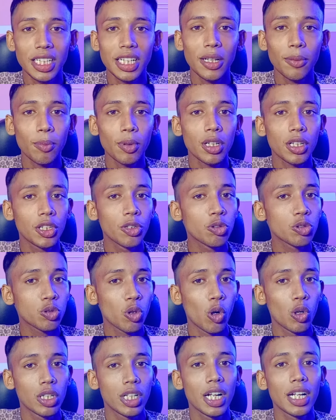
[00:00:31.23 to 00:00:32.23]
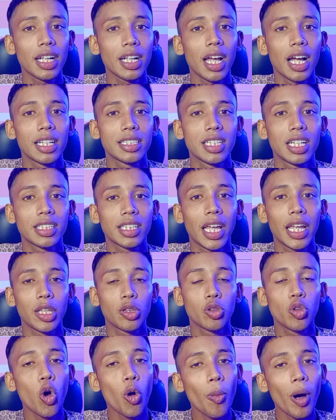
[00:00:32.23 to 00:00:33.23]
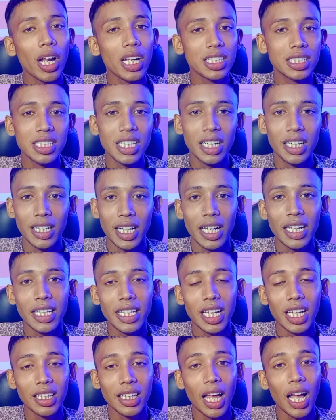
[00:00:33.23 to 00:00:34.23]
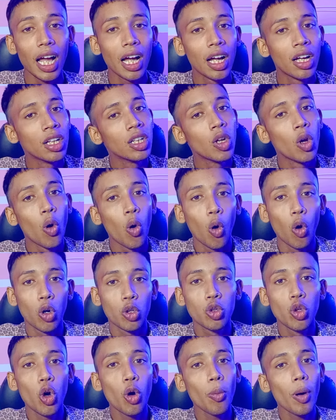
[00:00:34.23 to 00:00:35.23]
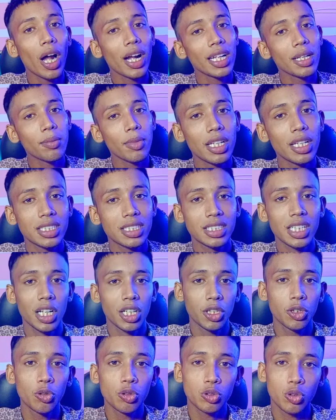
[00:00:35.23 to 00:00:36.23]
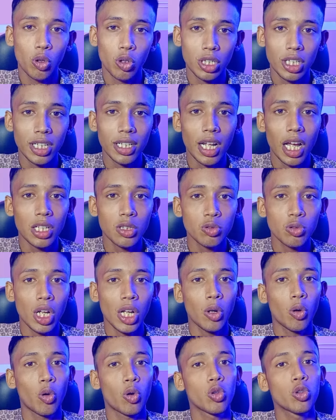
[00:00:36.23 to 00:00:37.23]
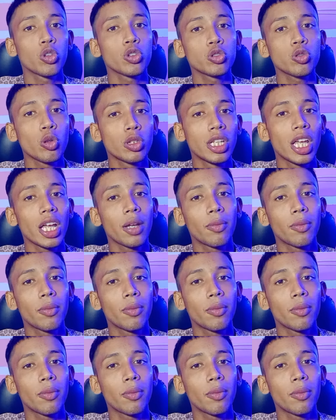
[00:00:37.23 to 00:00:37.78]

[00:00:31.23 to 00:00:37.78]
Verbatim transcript: चैनल पर रिव्यूज कंटेंट आ जाता है दो बार इसने ट्राई किया था और दो बार इसका रिव्यूज कंटेंट आ चुका है और दोस्तों ये